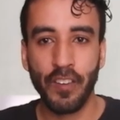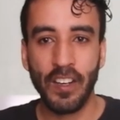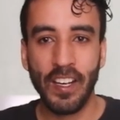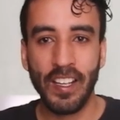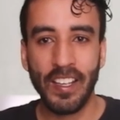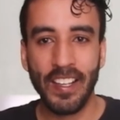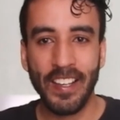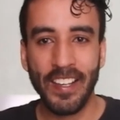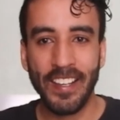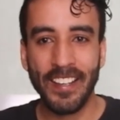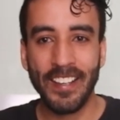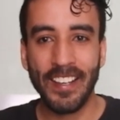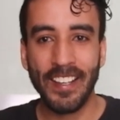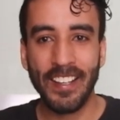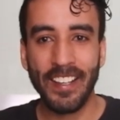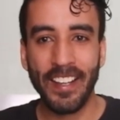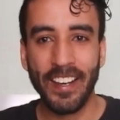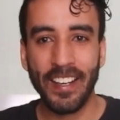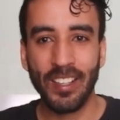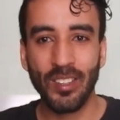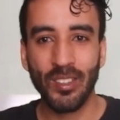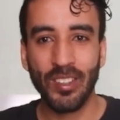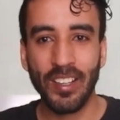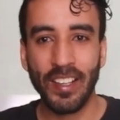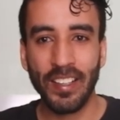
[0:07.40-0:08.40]
Fala aí
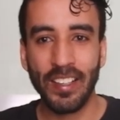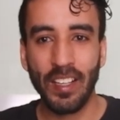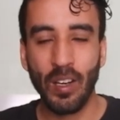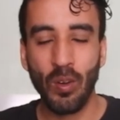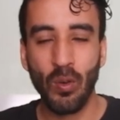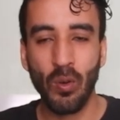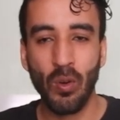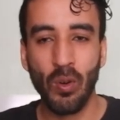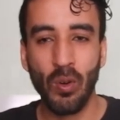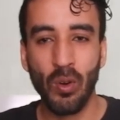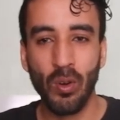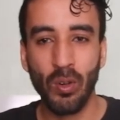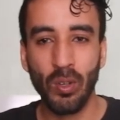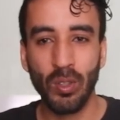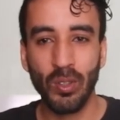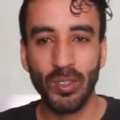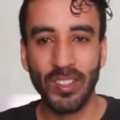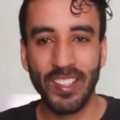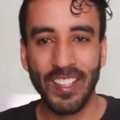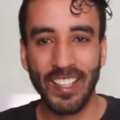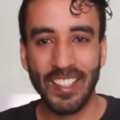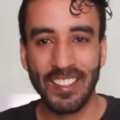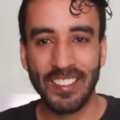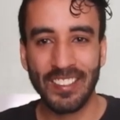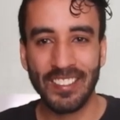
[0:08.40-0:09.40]
galera do canal
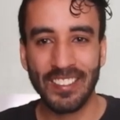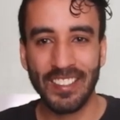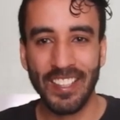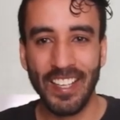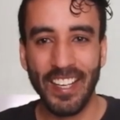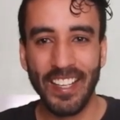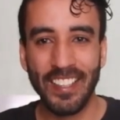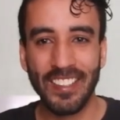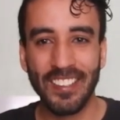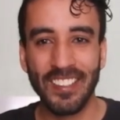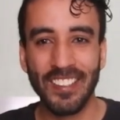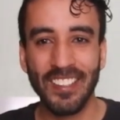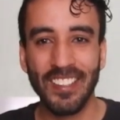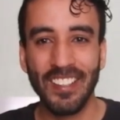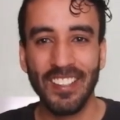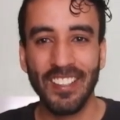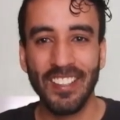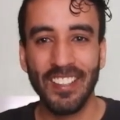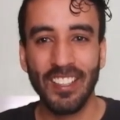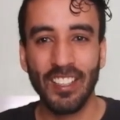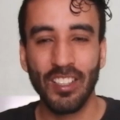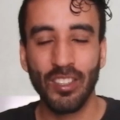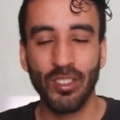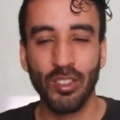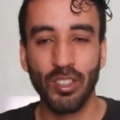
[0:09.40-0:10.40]
Rolo Cassete.
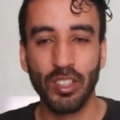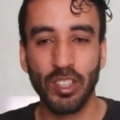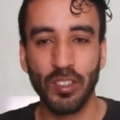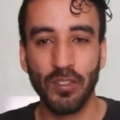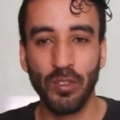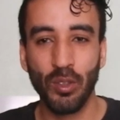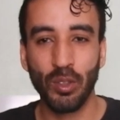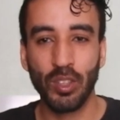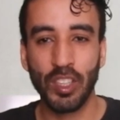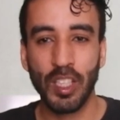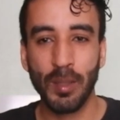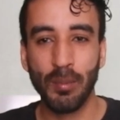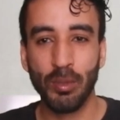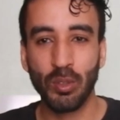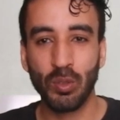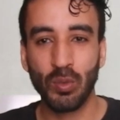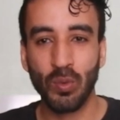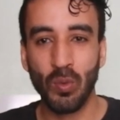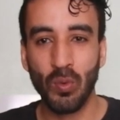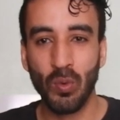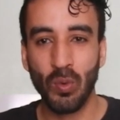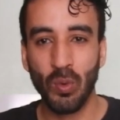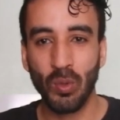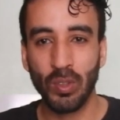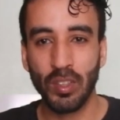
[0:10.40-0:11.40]
Hoje voltamos
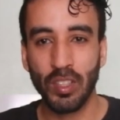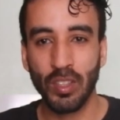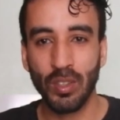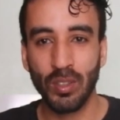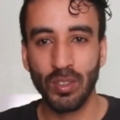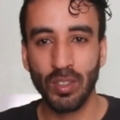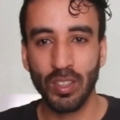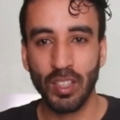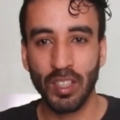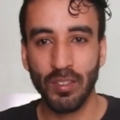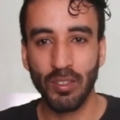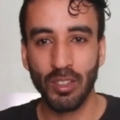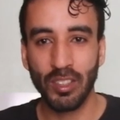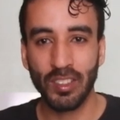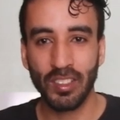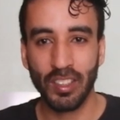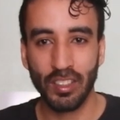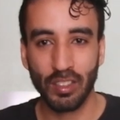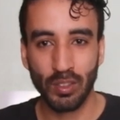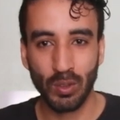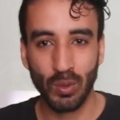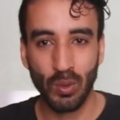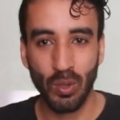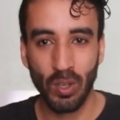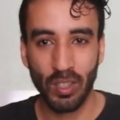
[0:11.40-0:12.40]
com um conteúdo que
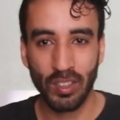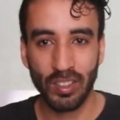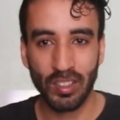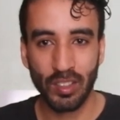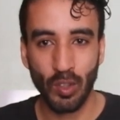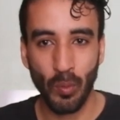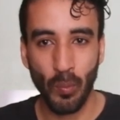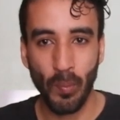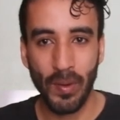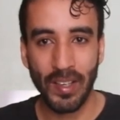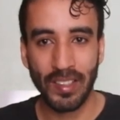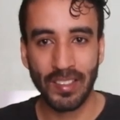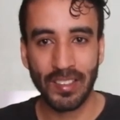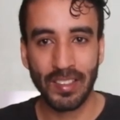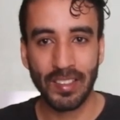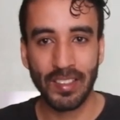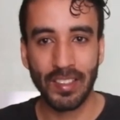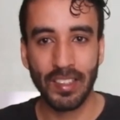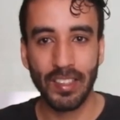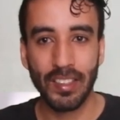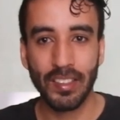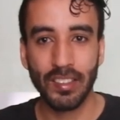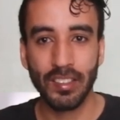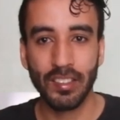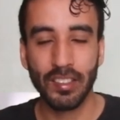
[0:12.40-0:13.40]
vocês gostam
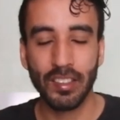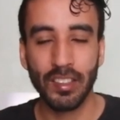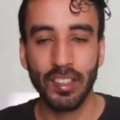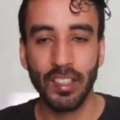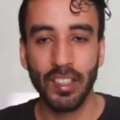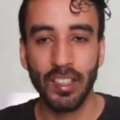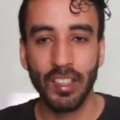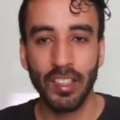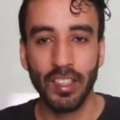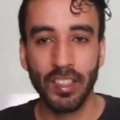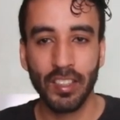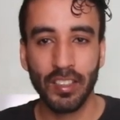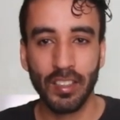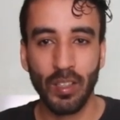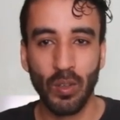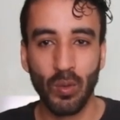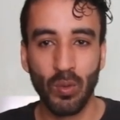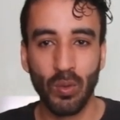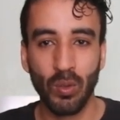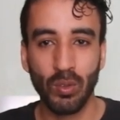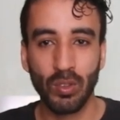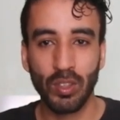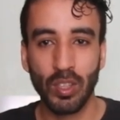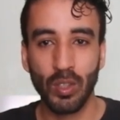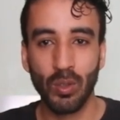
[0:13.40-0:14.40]
bastante, que é o
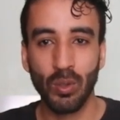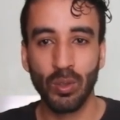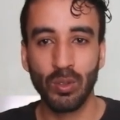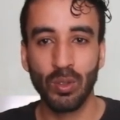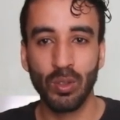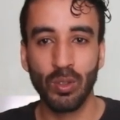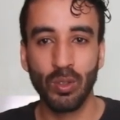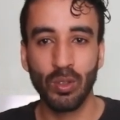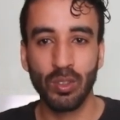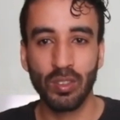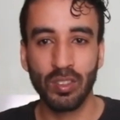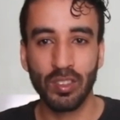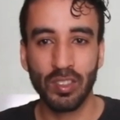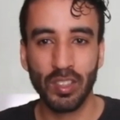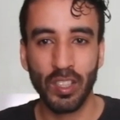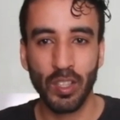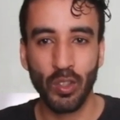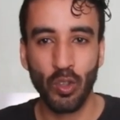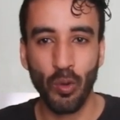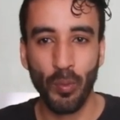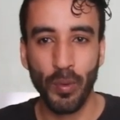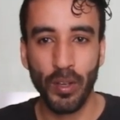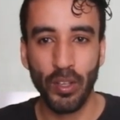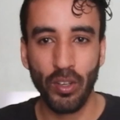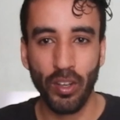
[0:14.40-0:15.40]
conteúdo dos
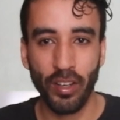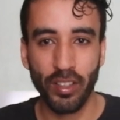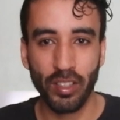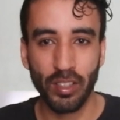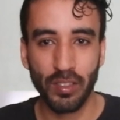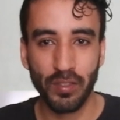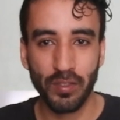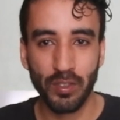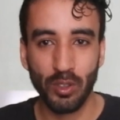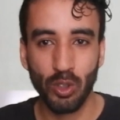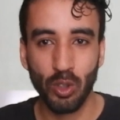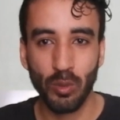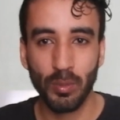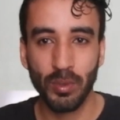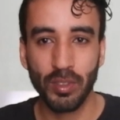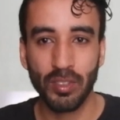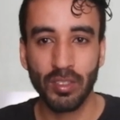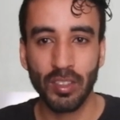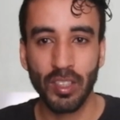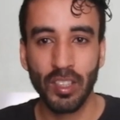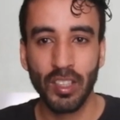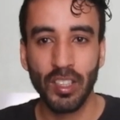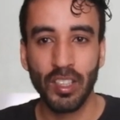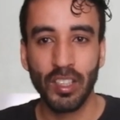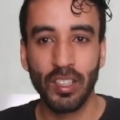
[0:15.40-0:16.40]
5 melhores
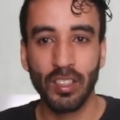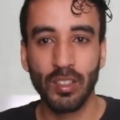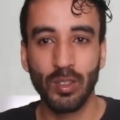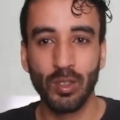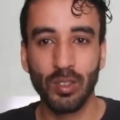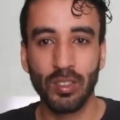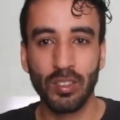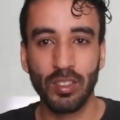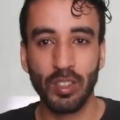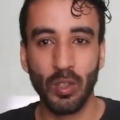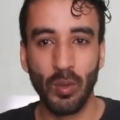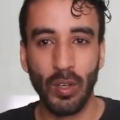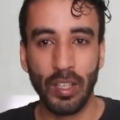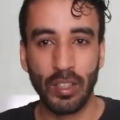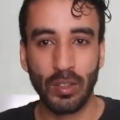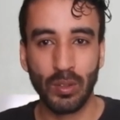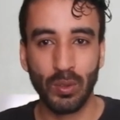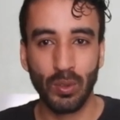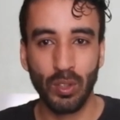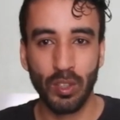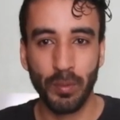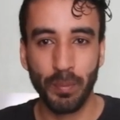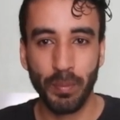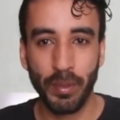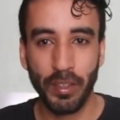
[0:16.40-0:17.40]
filmes do seu
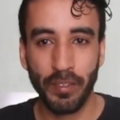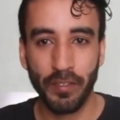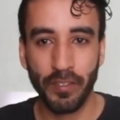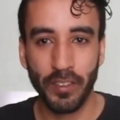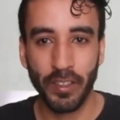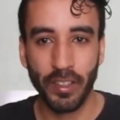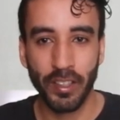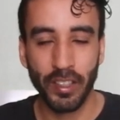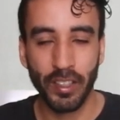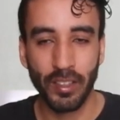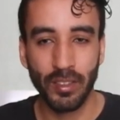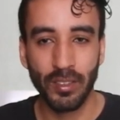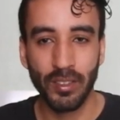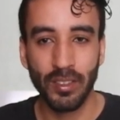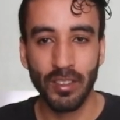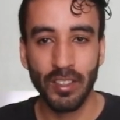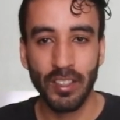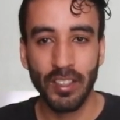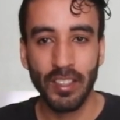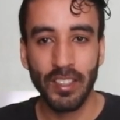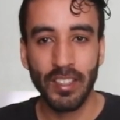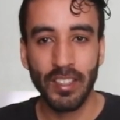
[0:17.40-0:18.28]
ator preferido.